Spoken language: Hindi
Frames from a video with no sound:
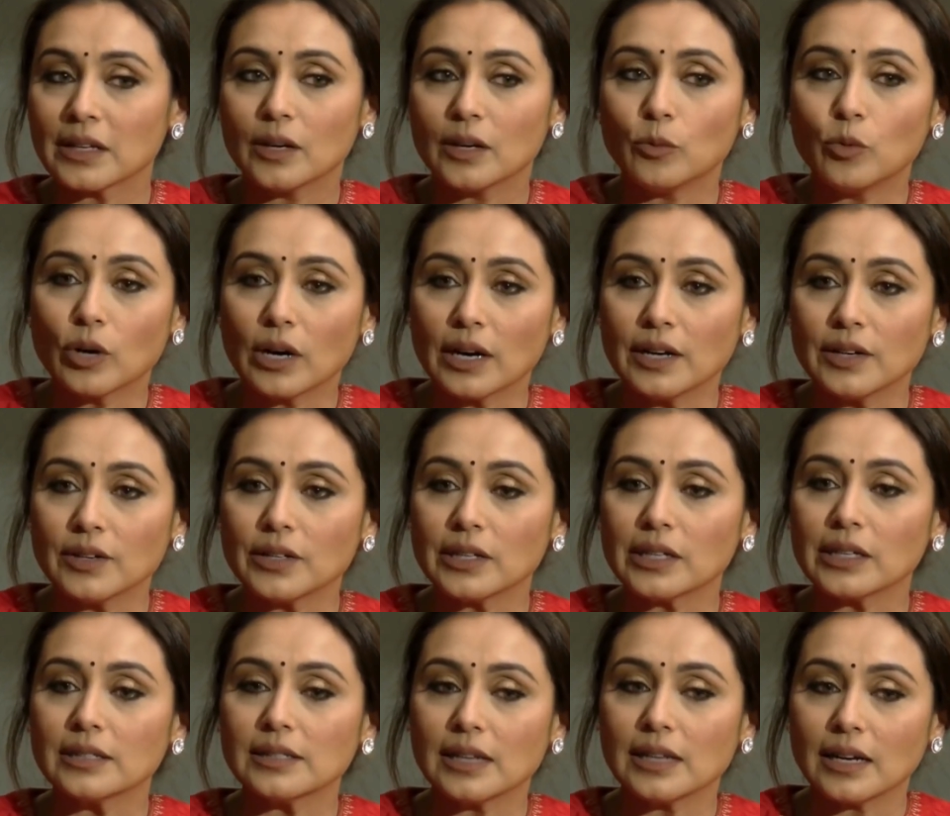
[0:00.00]
वो कंट्री
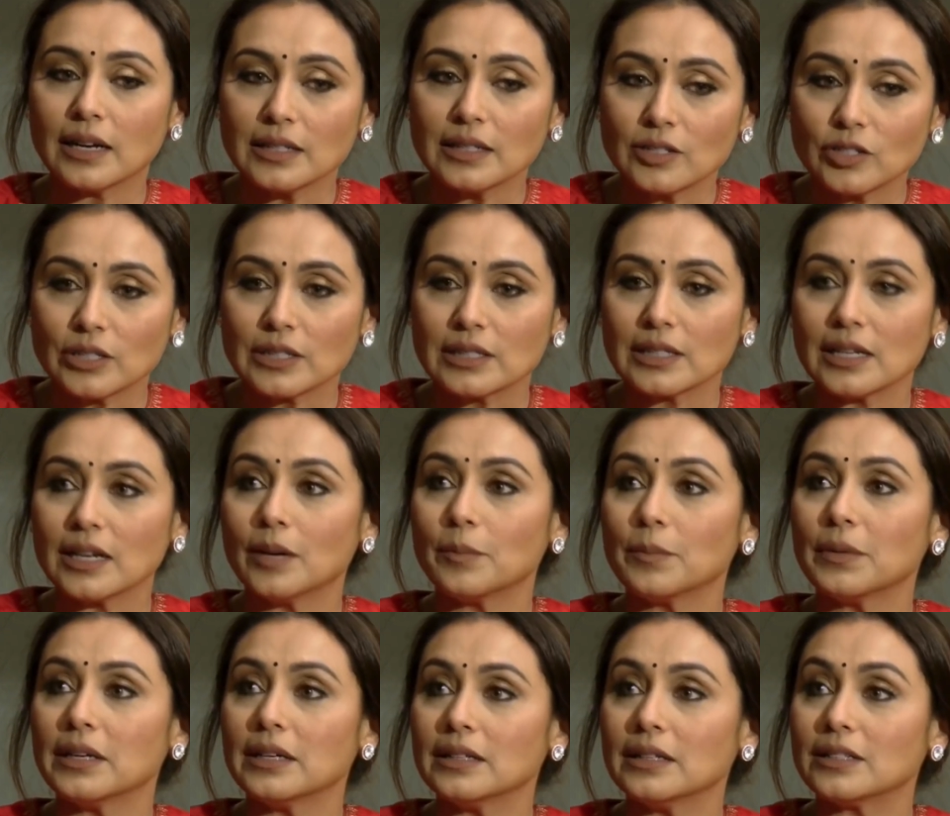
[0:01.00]
की सारी चीज़ें
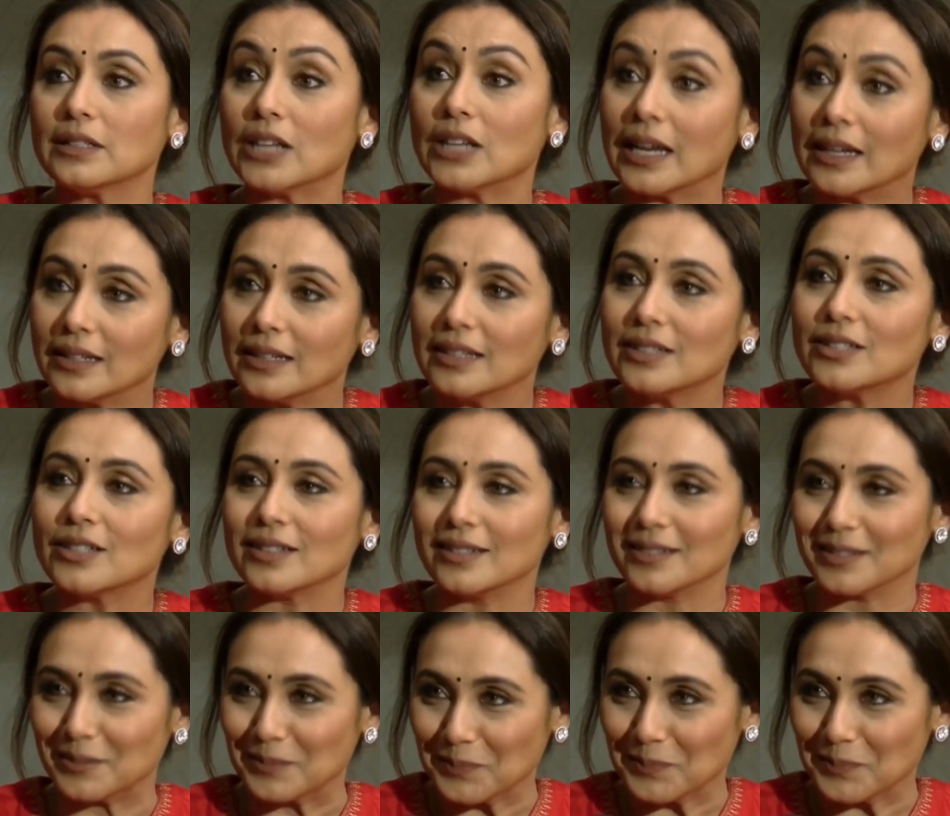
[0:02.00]
हमें जाननी चाहिए